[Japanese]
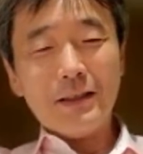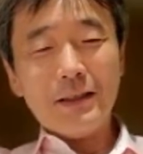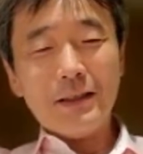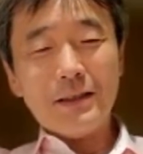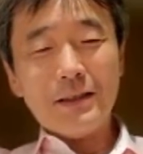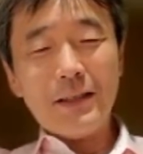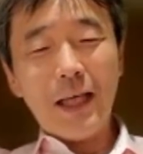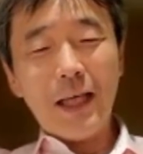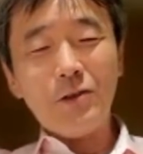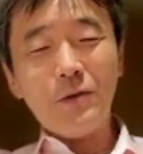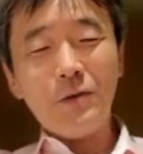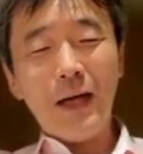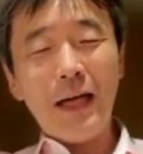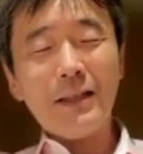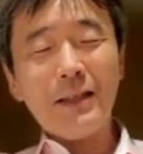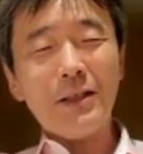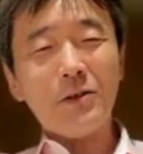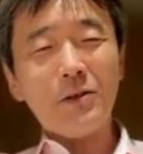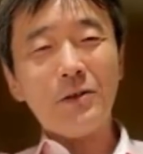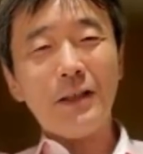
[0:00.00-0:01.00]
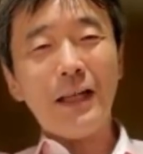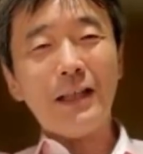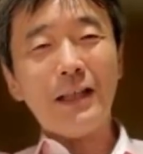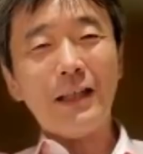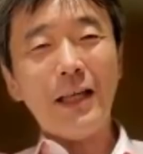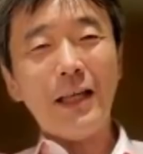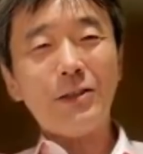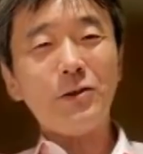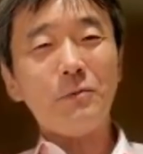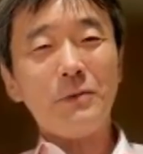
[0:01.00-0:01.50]
歳入が入ってくるから
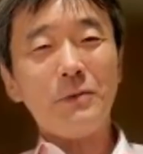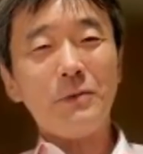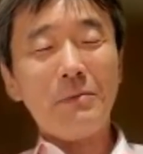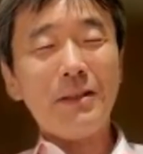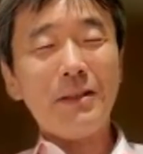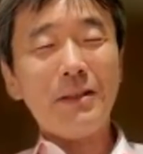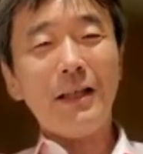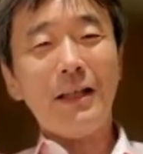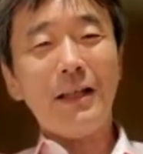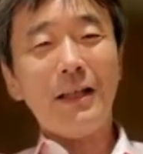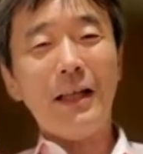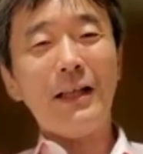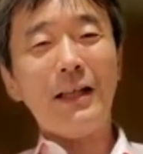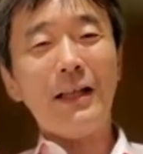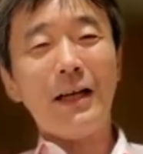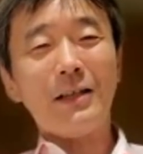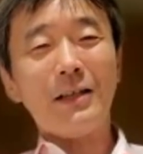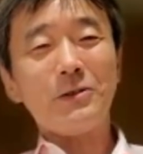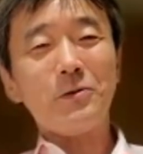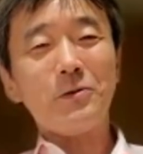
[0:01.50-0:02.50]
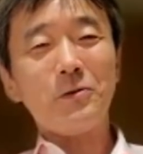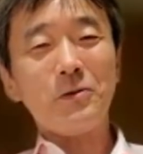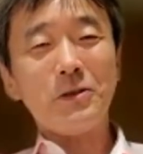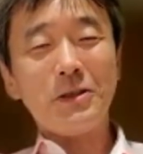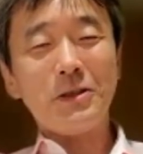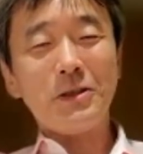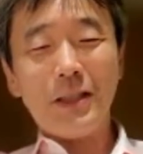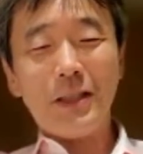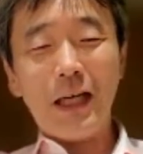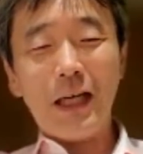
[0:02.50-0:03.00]
大丈夫だみたいな、なんかその
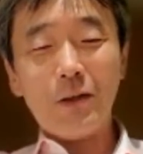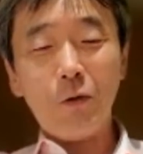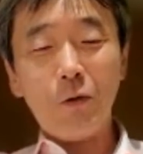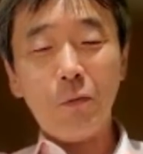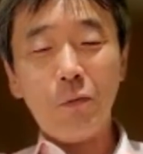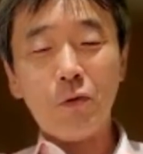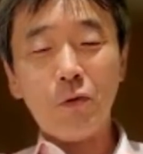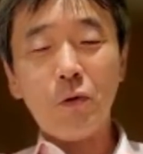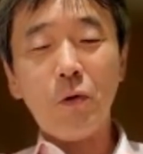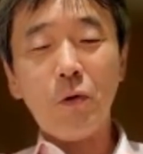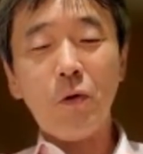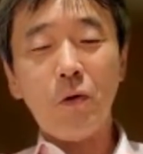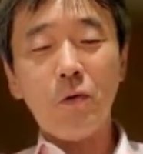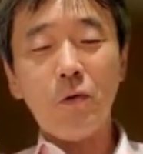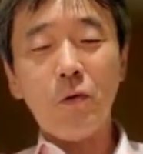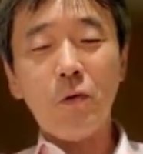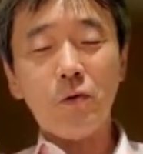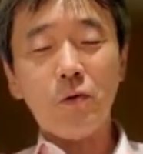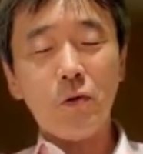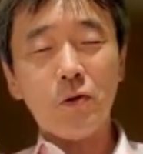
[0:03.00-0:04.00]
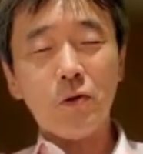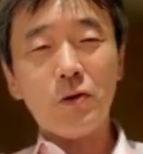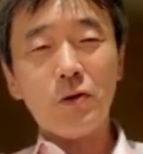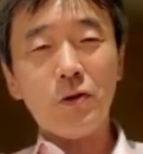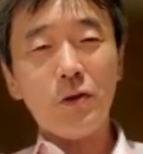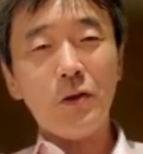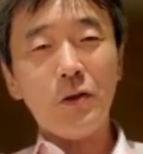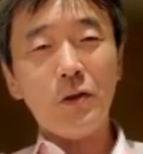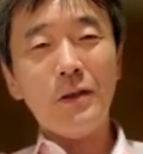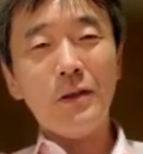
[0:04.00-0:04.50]
時代にこう戻ろうと
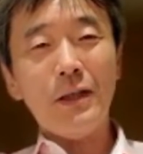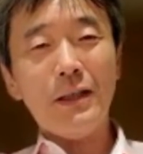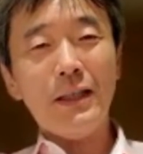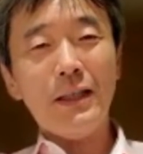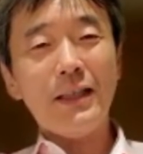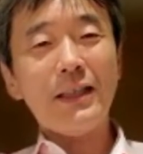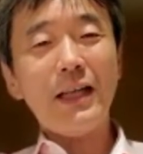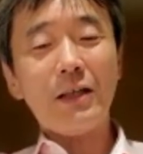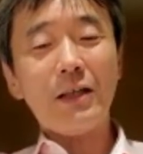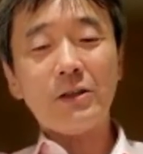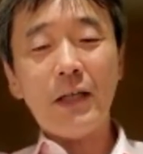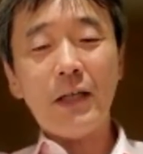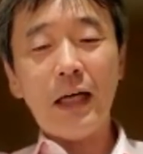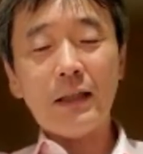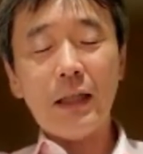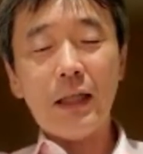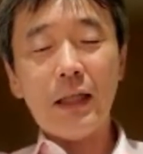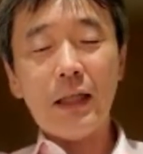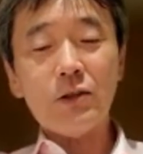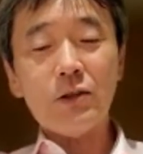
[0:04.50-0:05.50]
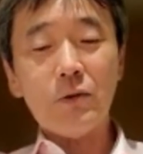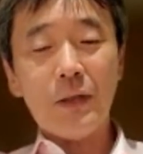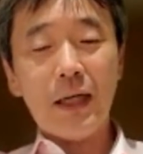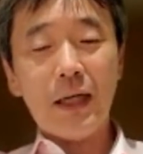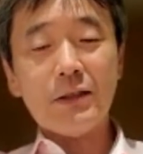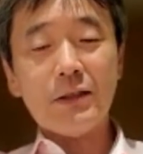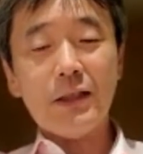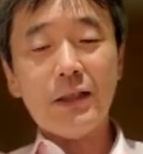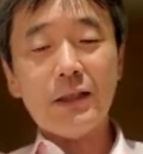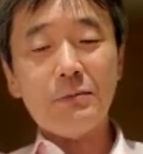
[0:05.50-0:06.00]
する一役が働きそうな
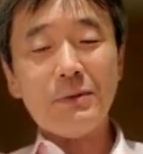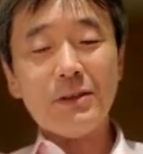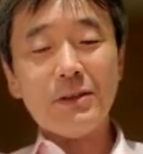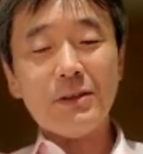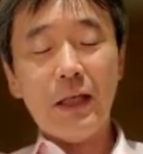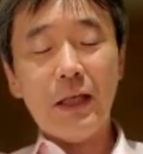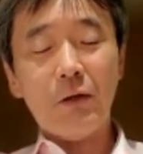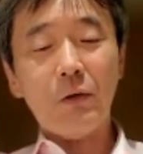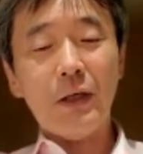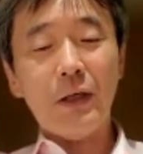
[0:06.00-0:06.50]
感じがしますね。